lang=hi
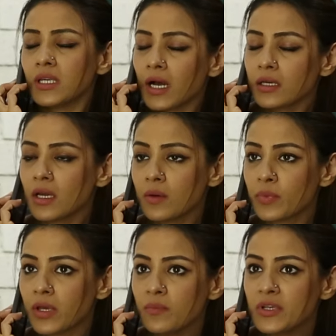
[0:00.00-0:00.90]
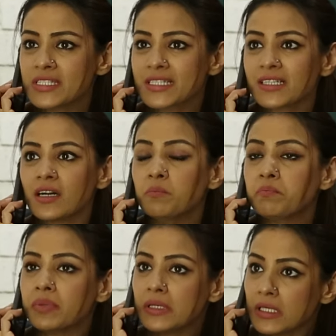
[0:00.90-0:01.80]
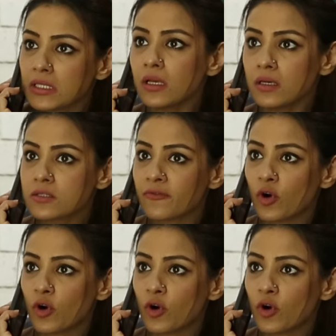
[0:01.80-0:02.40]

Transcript: या या बेब इट्स कंप्लीटली हिज